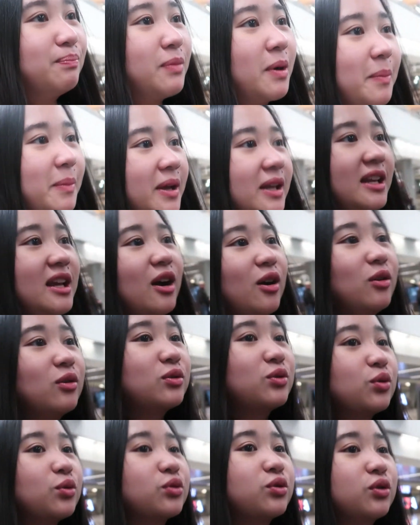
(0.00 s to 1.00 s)
pamilya
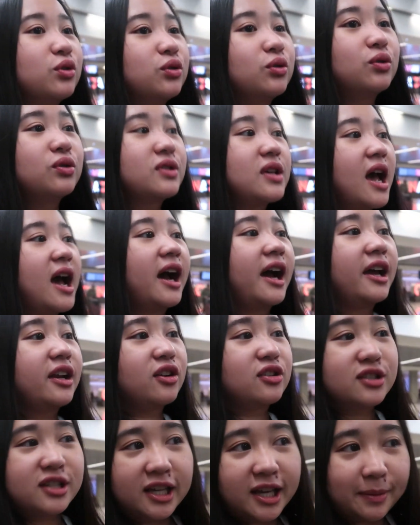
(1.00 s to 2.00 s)
kong susundo sa akin?
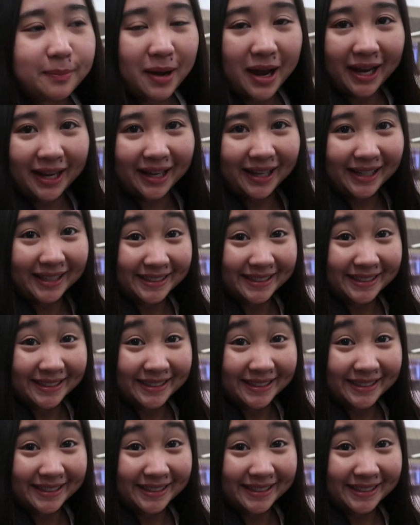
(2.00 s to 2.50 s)
O sige, bye.